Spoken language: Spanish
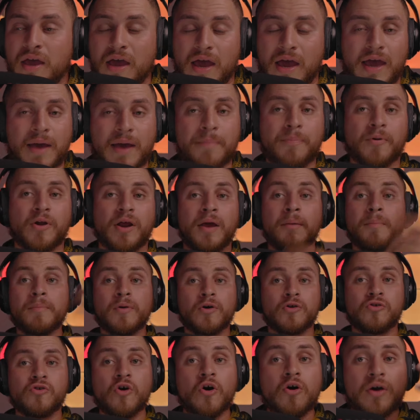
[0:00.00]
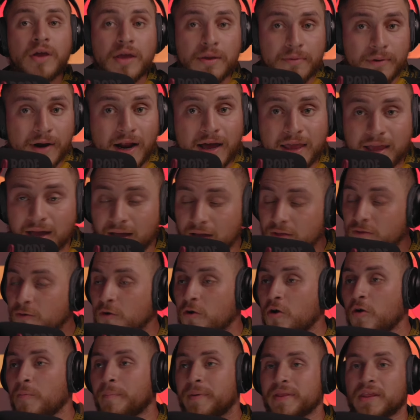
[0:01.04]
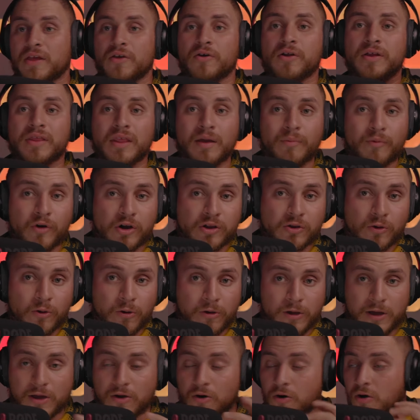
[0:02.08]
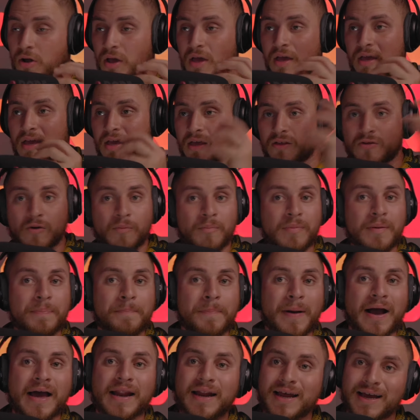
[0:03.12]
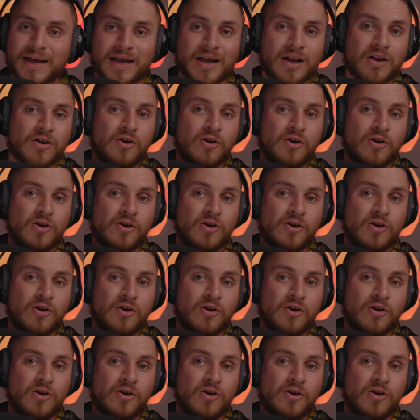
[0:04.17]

eh, por ejemplo, John y Brian, que son competidores de Puerto Rico y son mis panas,